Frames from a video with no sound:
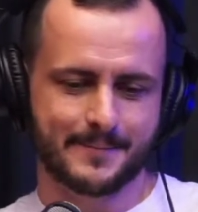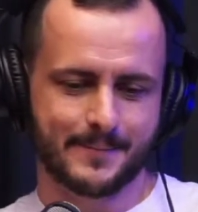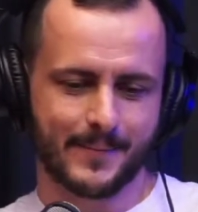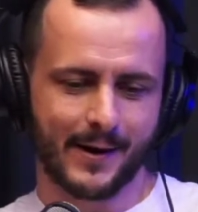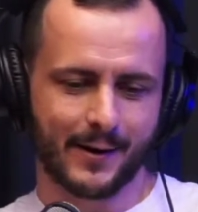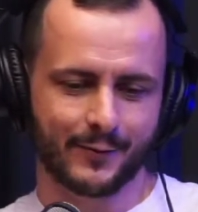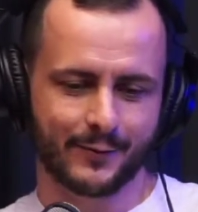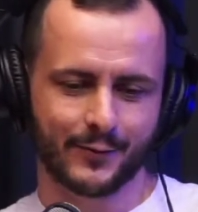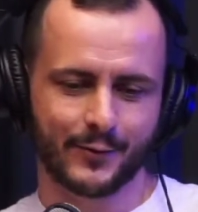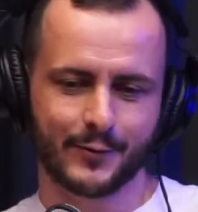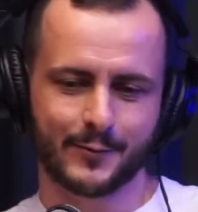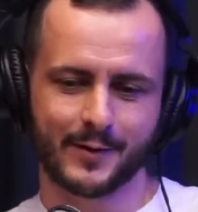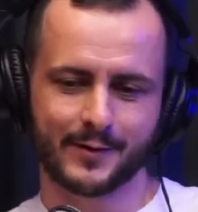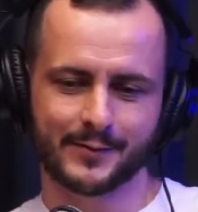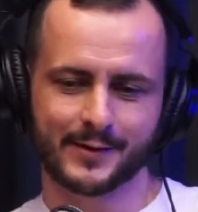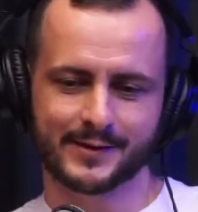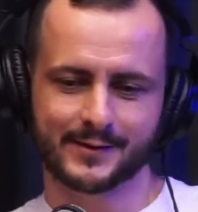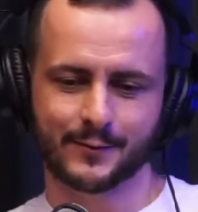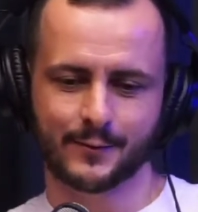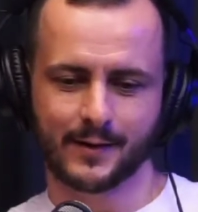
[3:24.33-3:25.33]
mal, foi uma
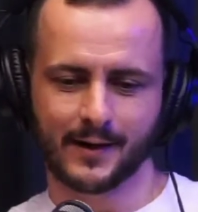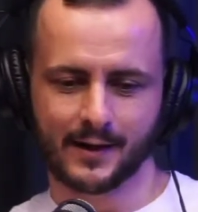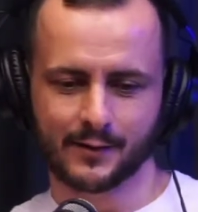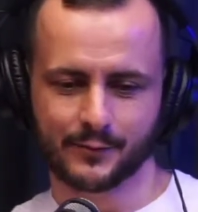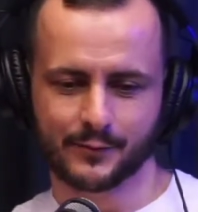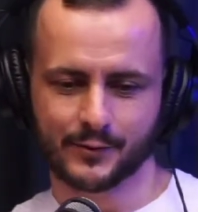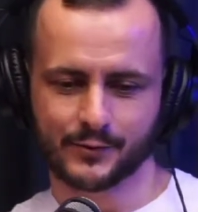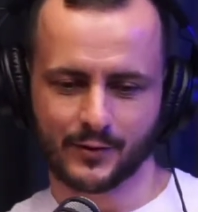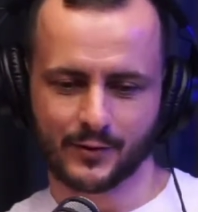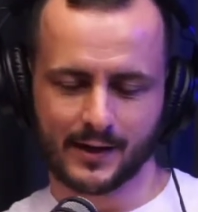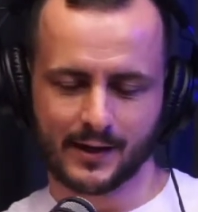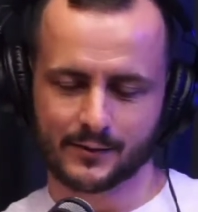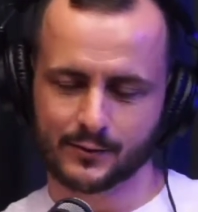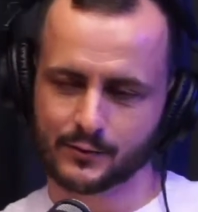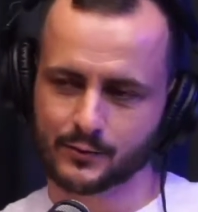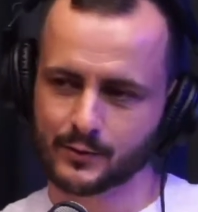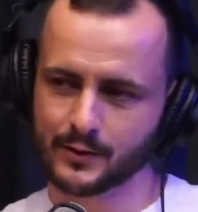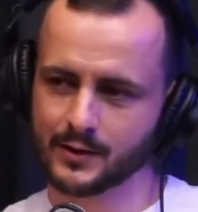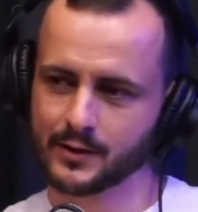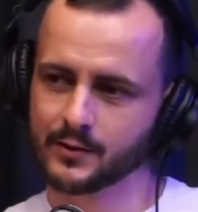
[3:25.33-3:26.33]
vez que o cara foi jogado
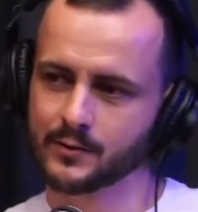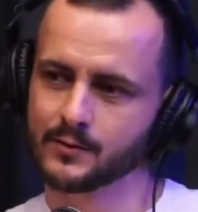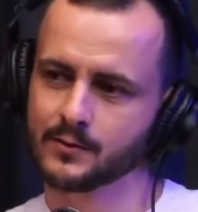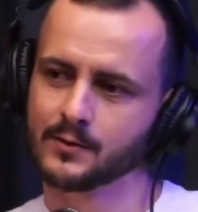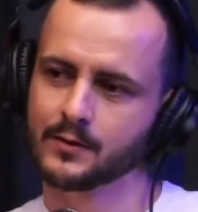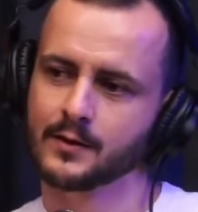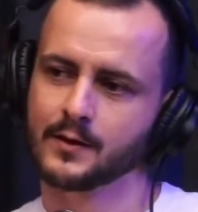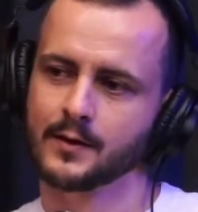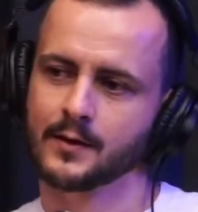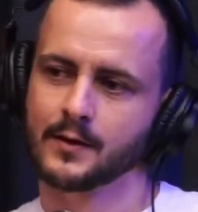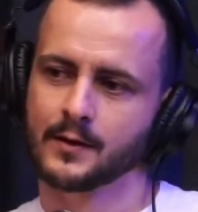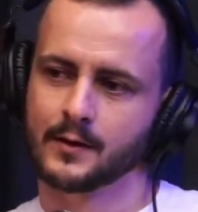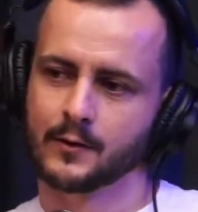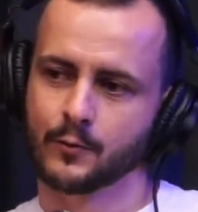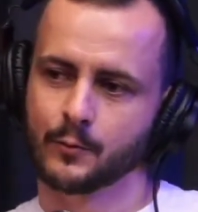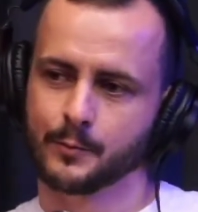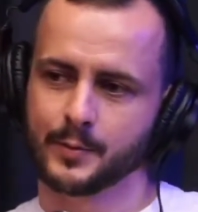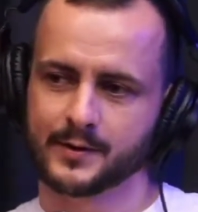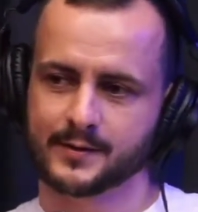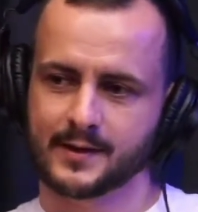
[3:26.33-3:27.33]
no rio.
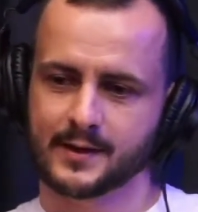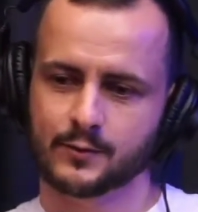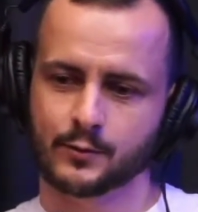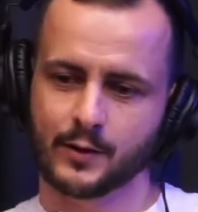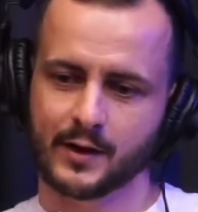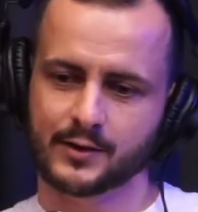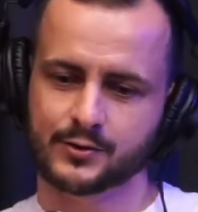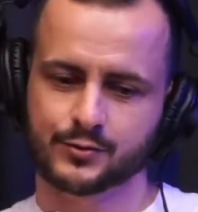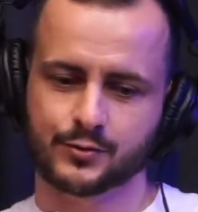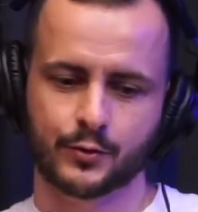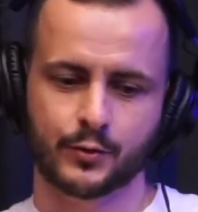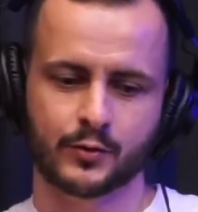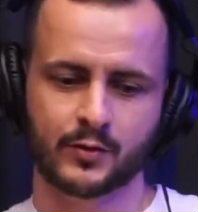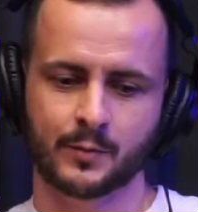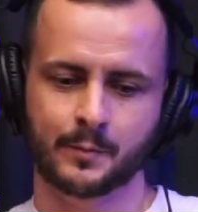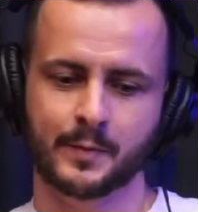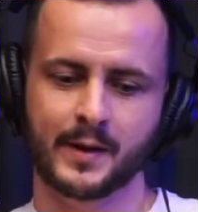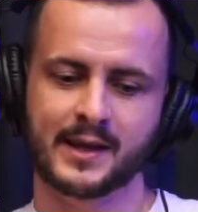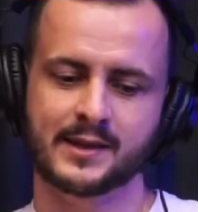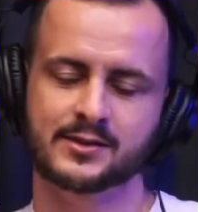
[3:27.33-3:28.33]
Um pescador achou e os
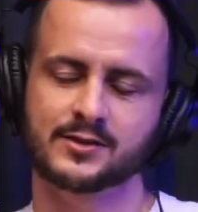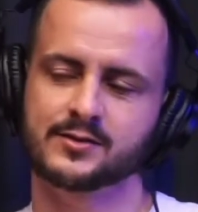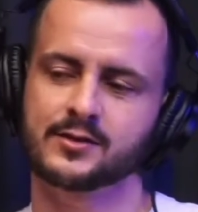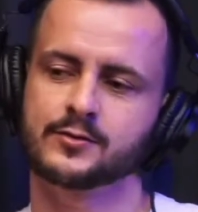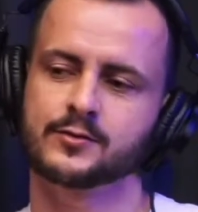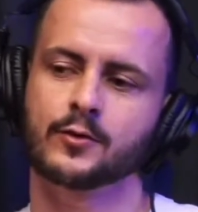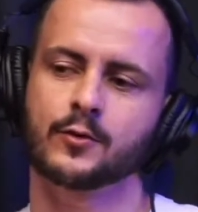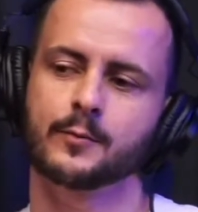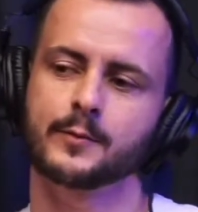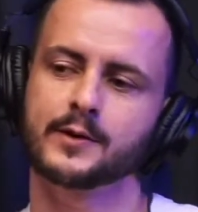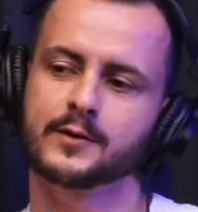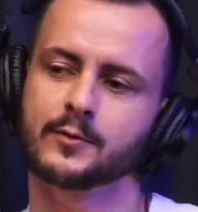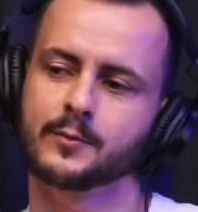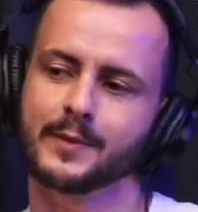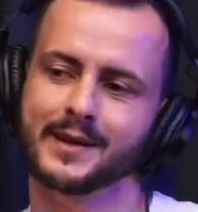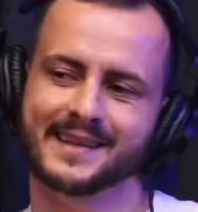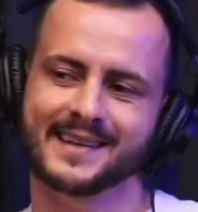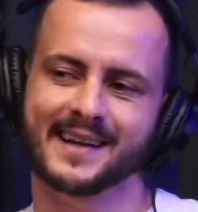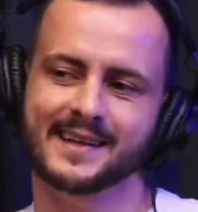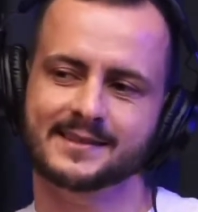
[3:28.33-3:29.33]
peixes já tinham comido
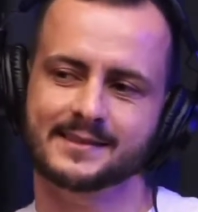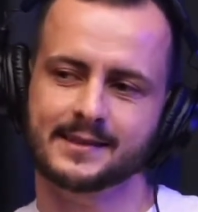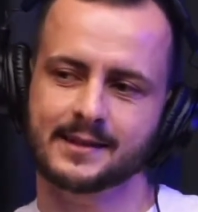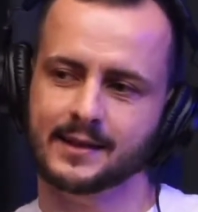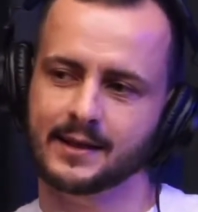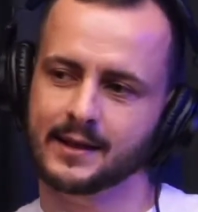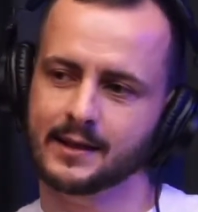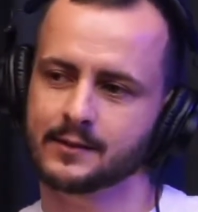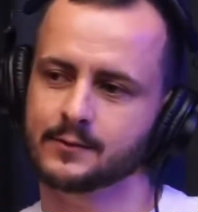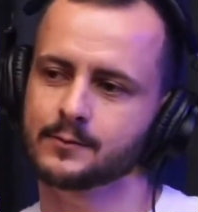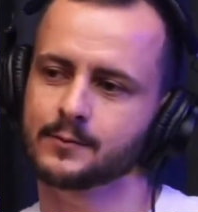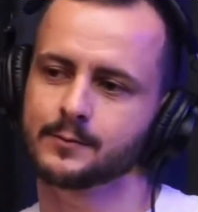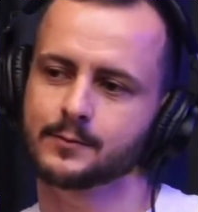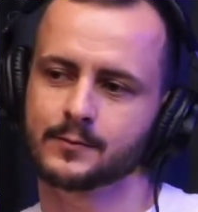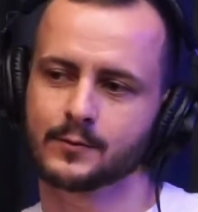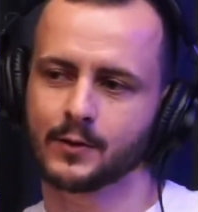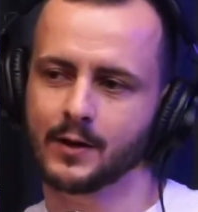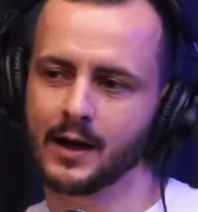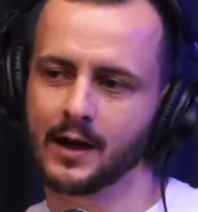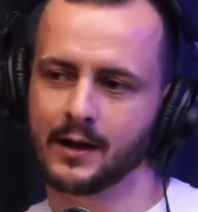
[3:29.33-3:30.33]
metade da cara do,
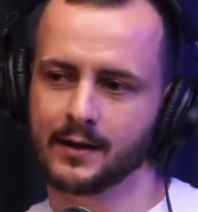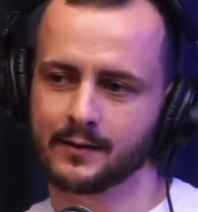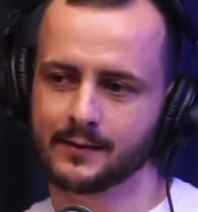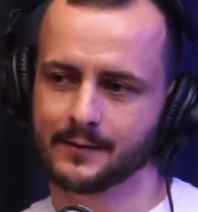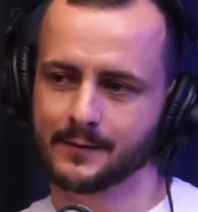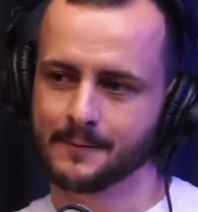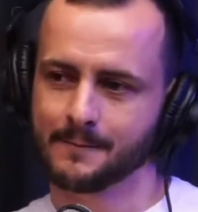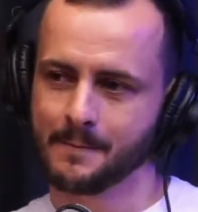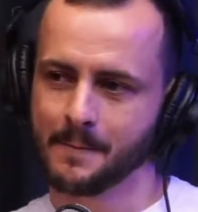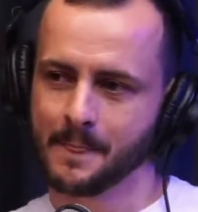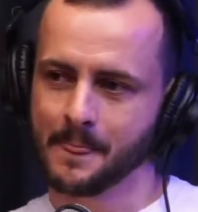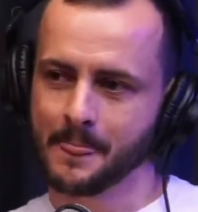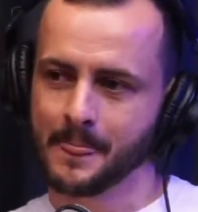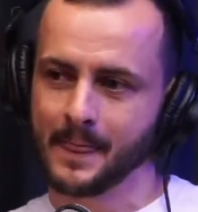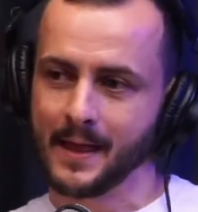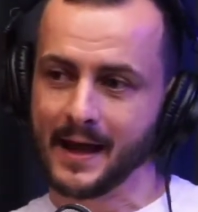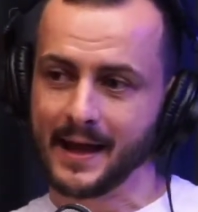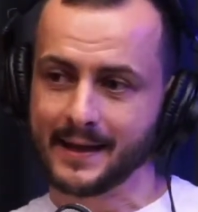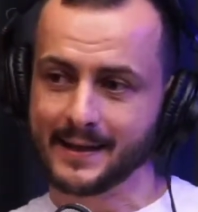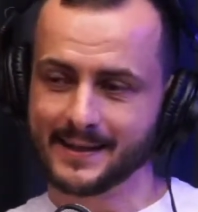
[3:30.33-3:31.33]
do cara. Putz.
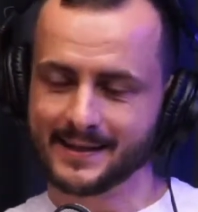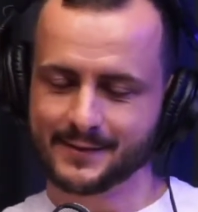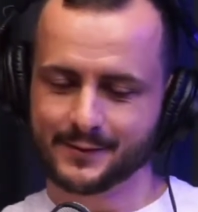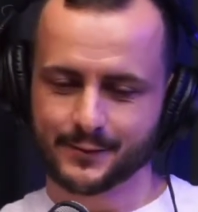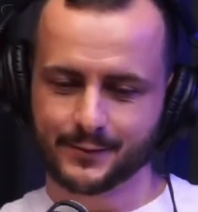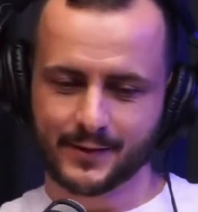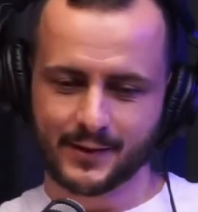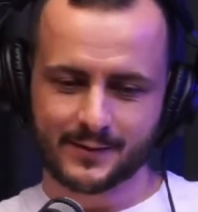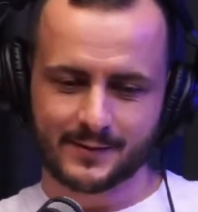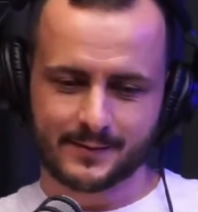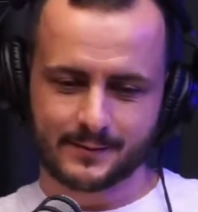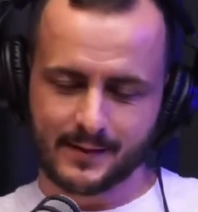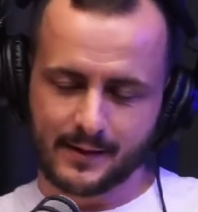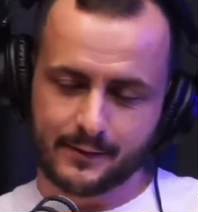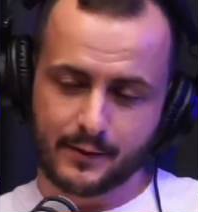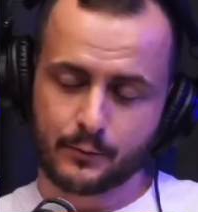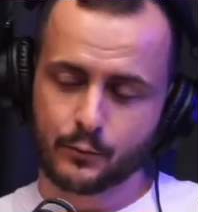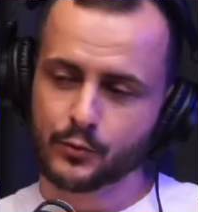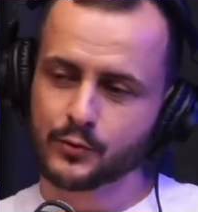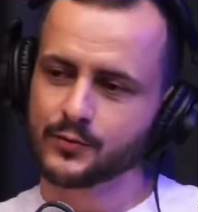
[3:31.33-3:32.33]
Aí ele veio, tava
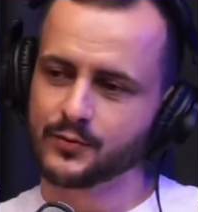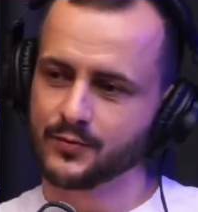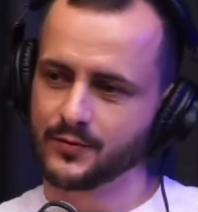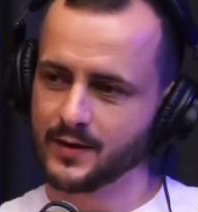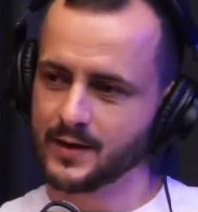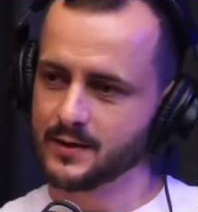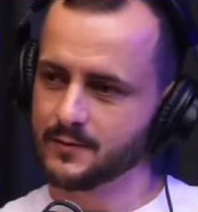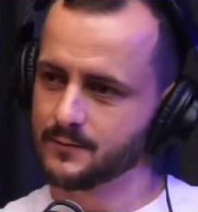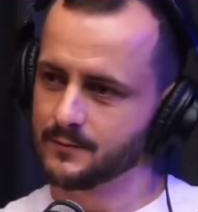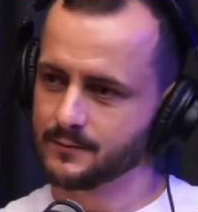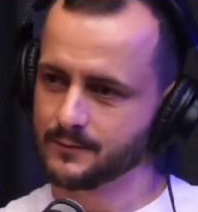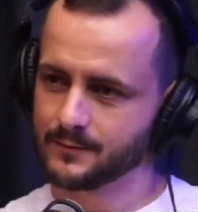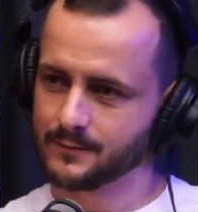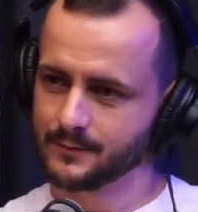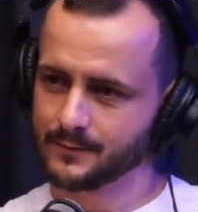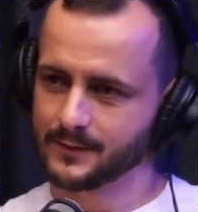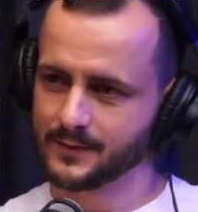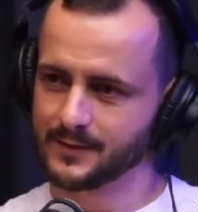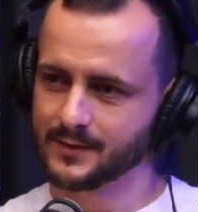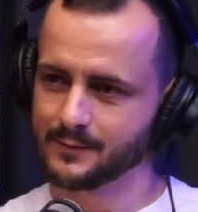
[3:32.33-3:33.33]
muito feio.
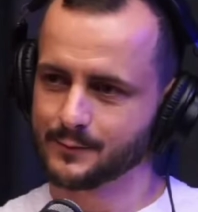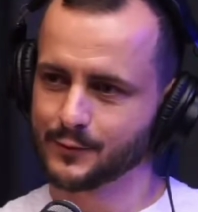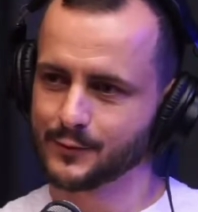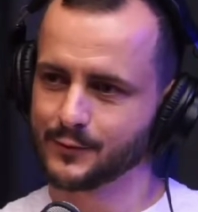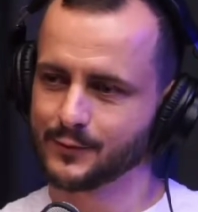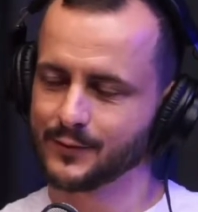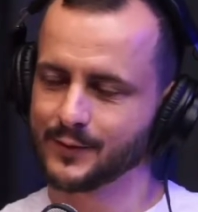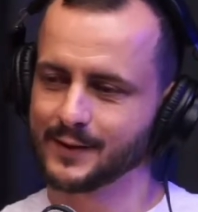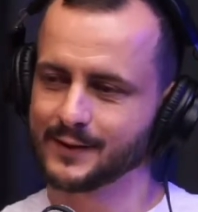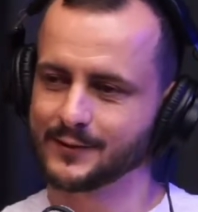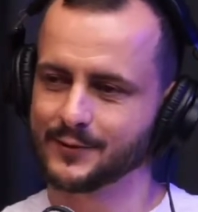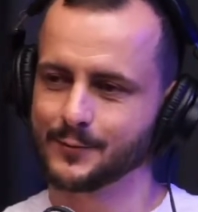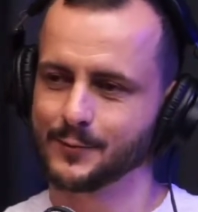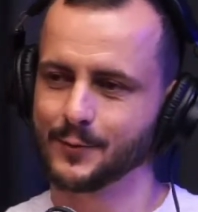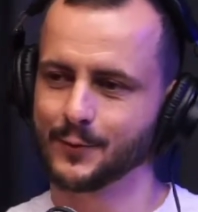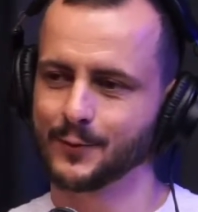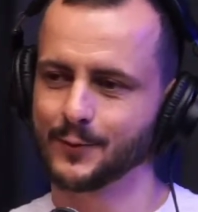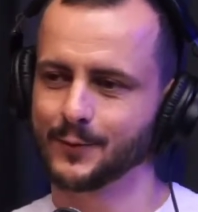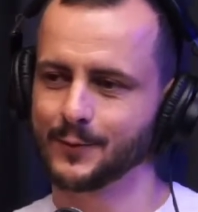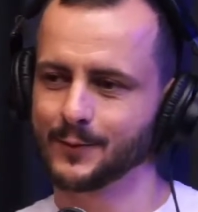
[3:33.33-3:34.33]
Sim, muito uhum. feio.
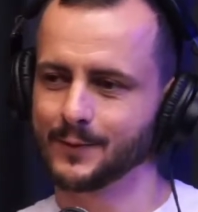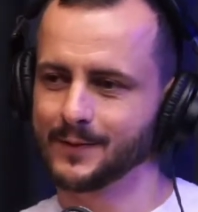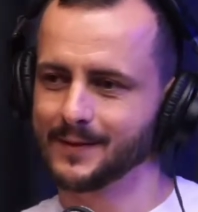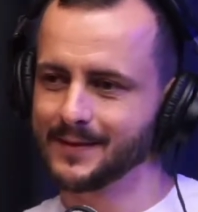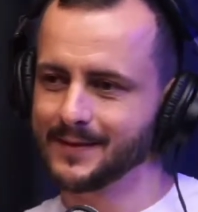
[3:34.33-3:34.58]
Tipo,